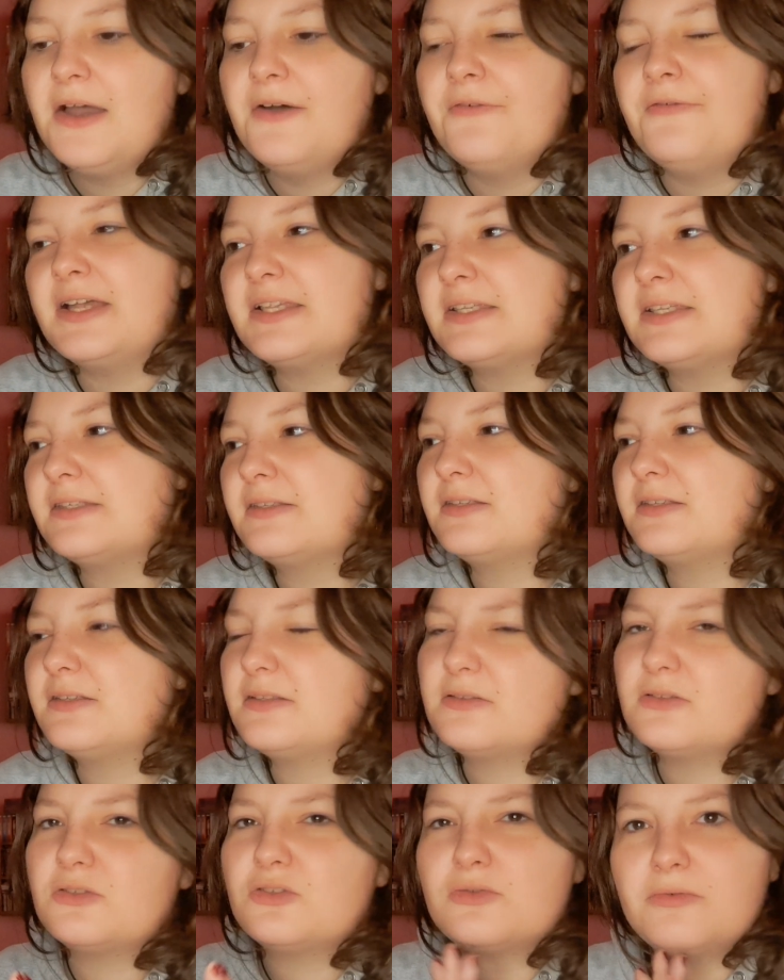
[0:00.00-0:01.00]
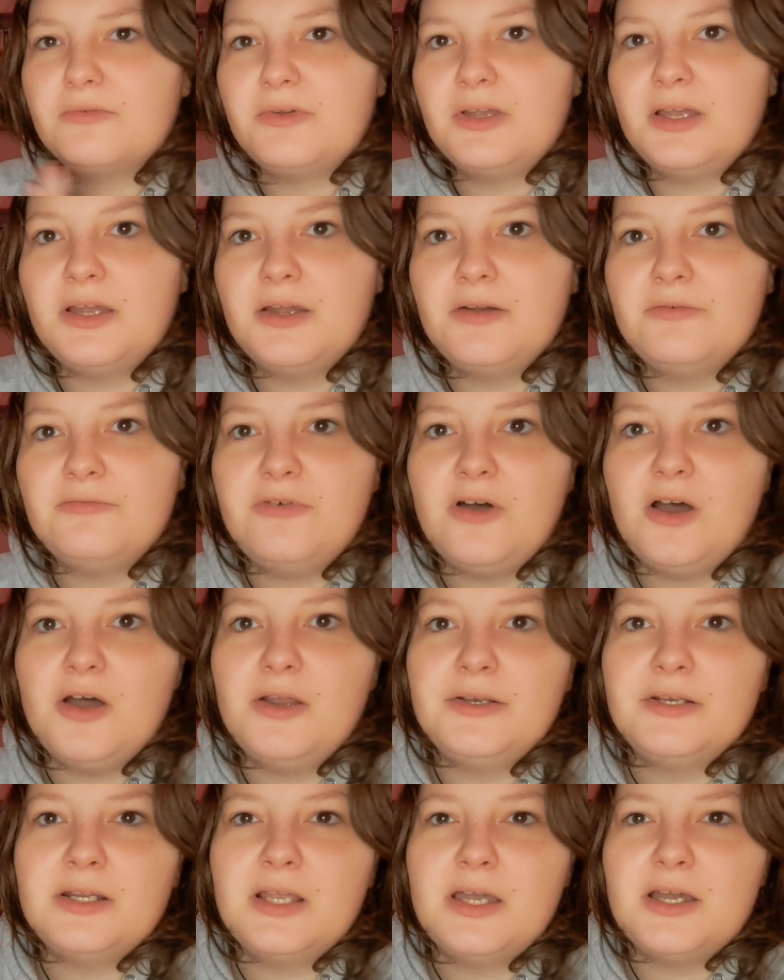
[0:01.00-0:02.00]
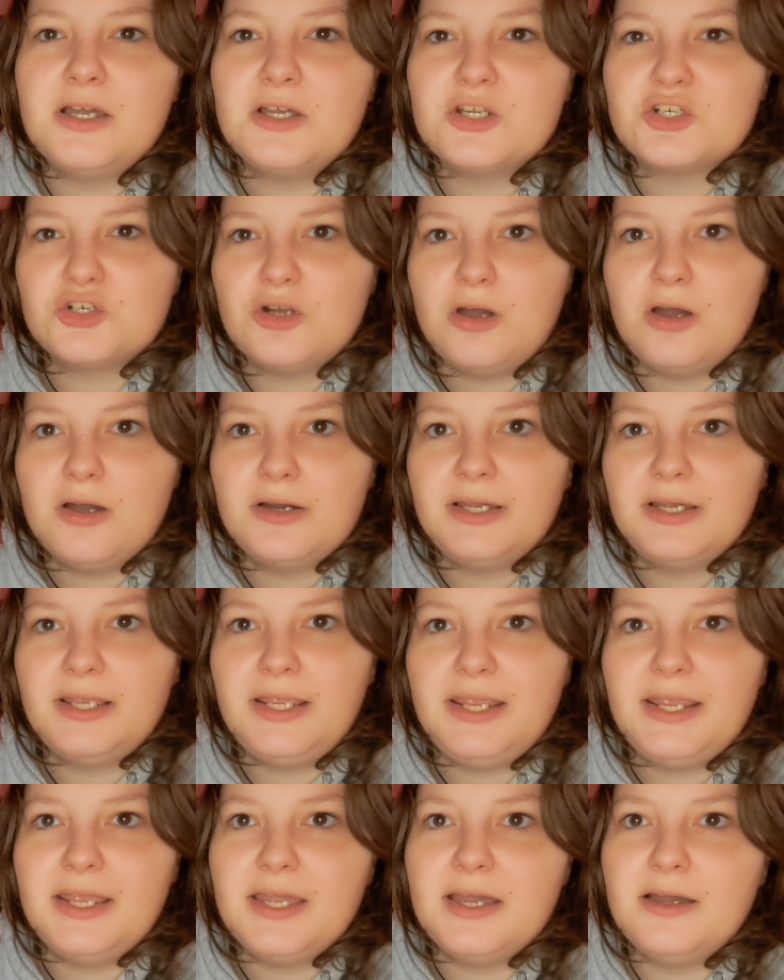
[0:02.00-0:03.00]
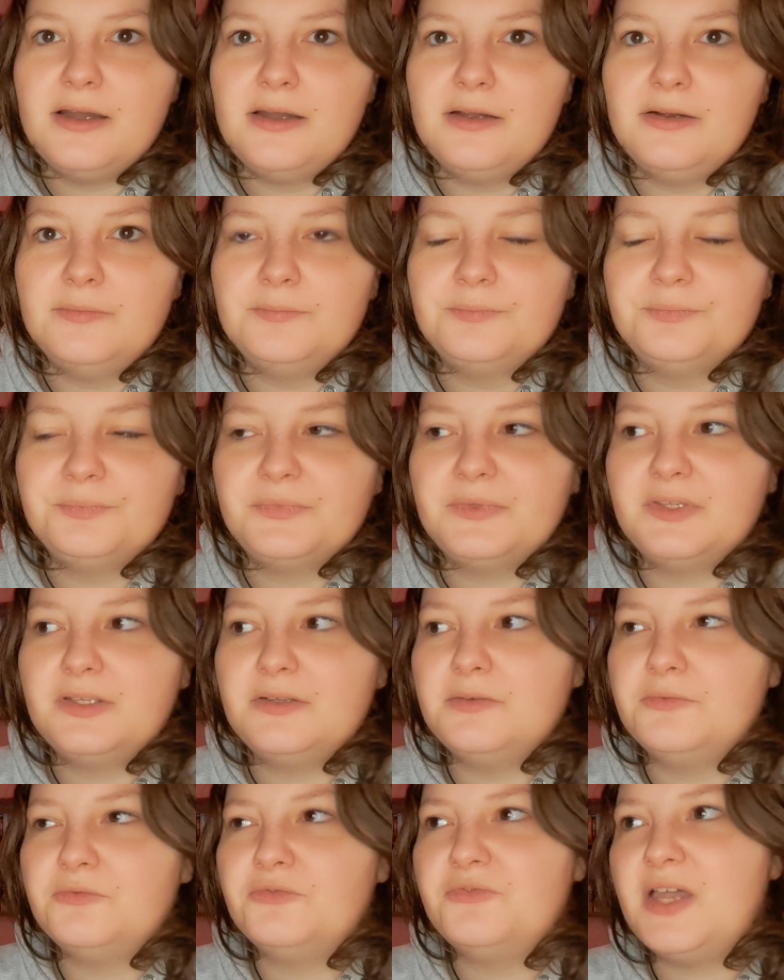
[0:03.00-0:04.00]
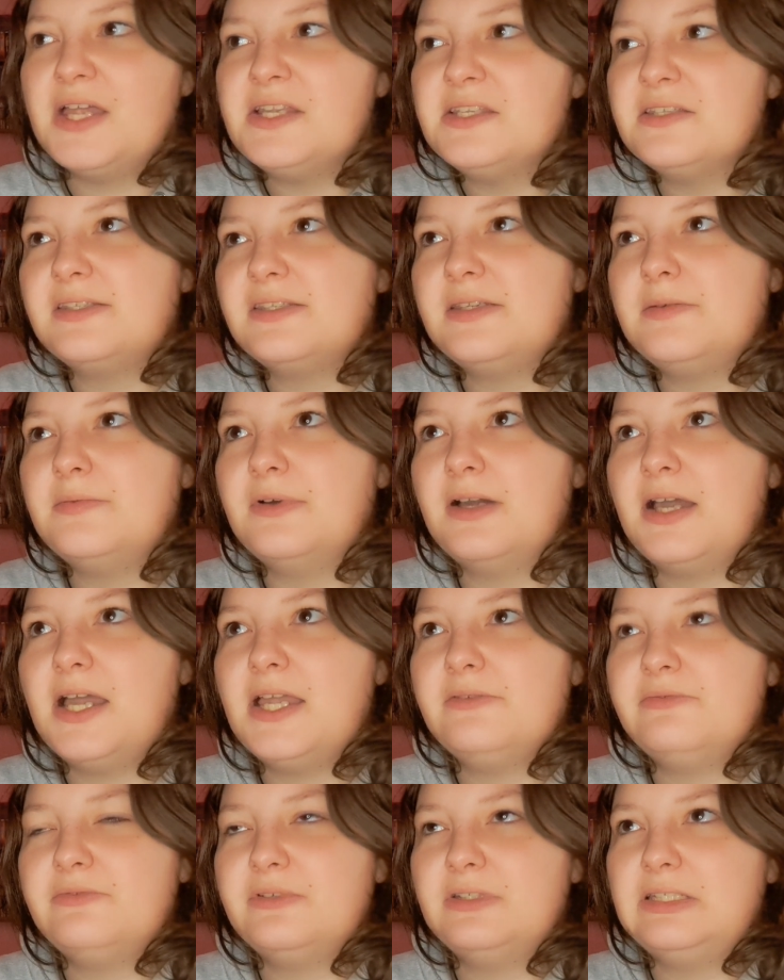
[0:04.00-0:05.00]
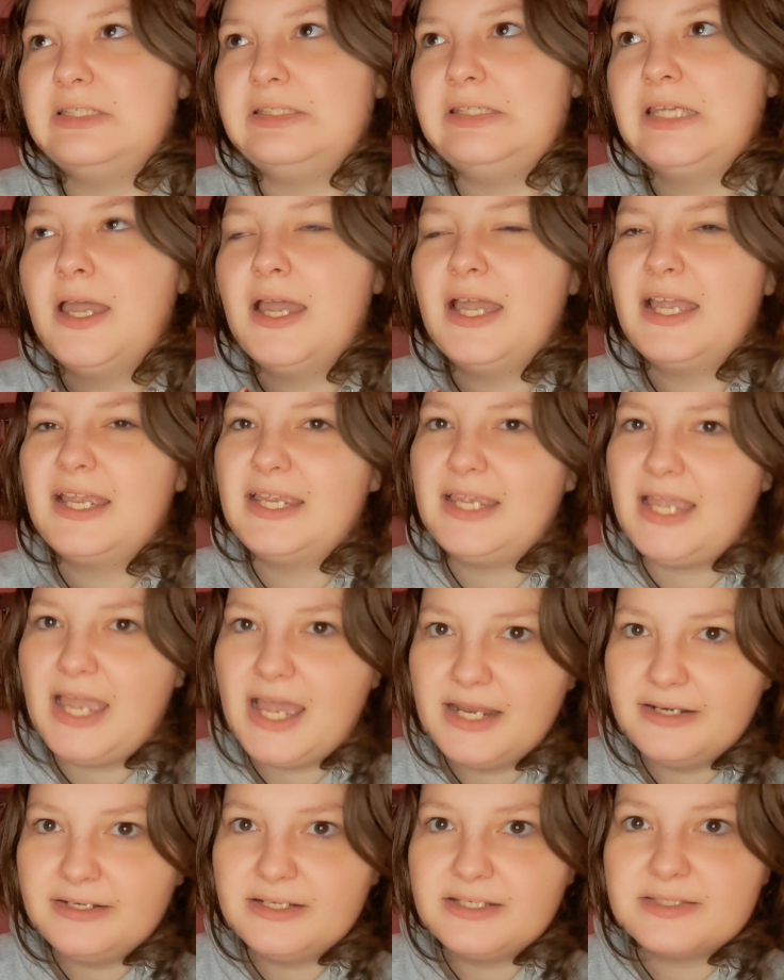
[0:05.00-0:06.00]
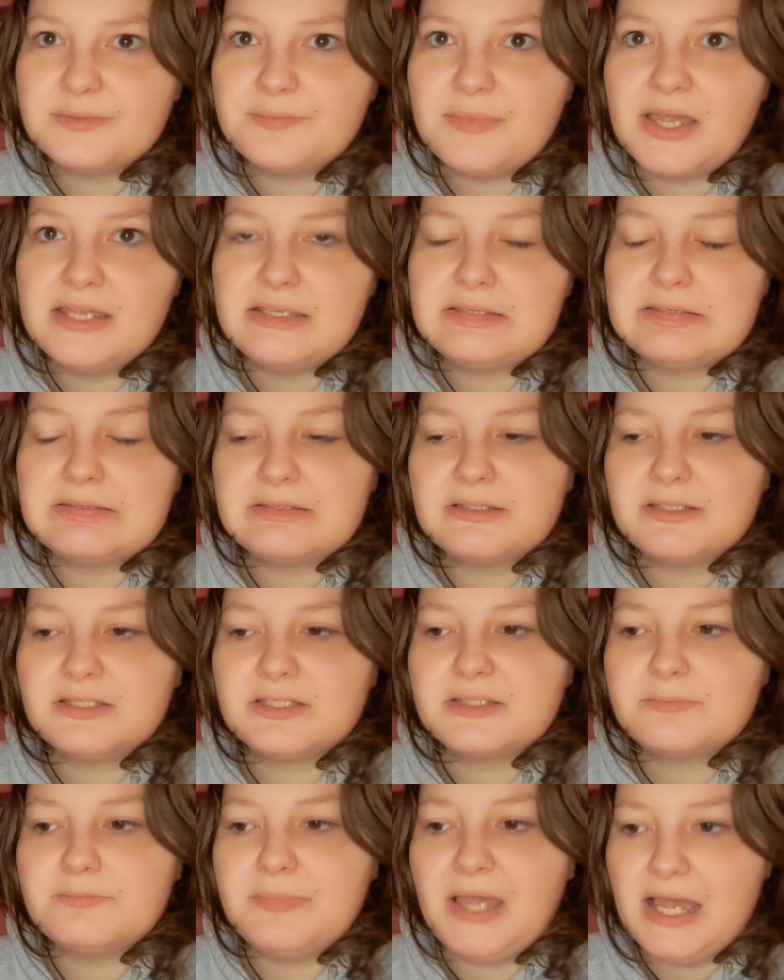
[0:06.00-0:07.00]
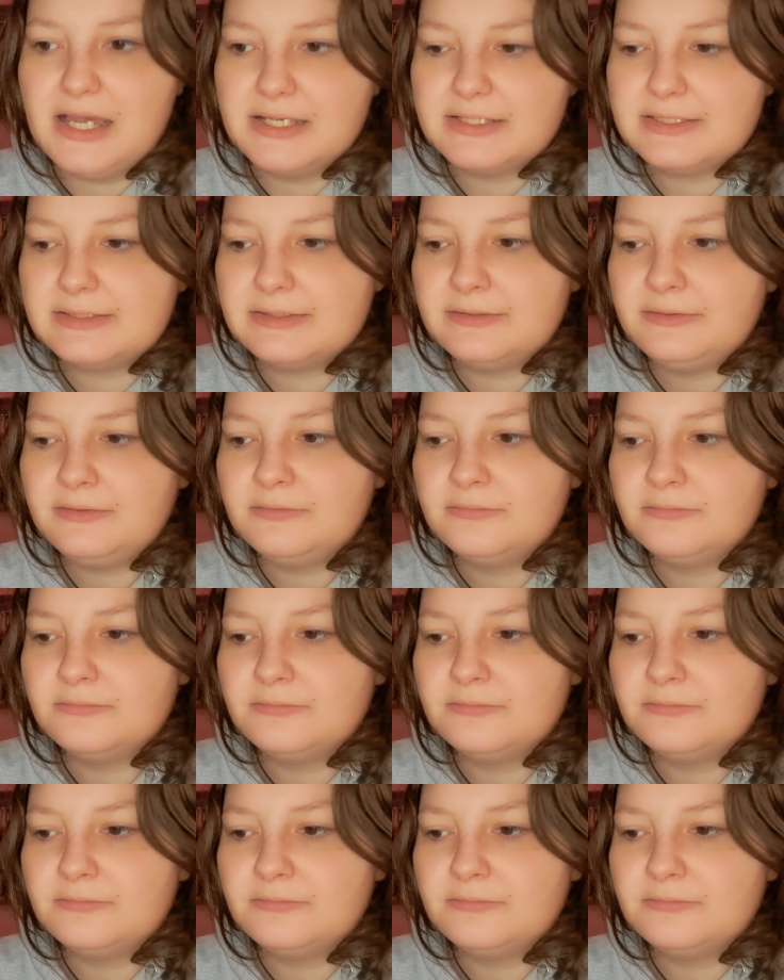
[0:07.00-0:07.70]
Was äh, von äh, Genre her ähm, im Fantasy-Bereich, finde ich, kann das meistens passen.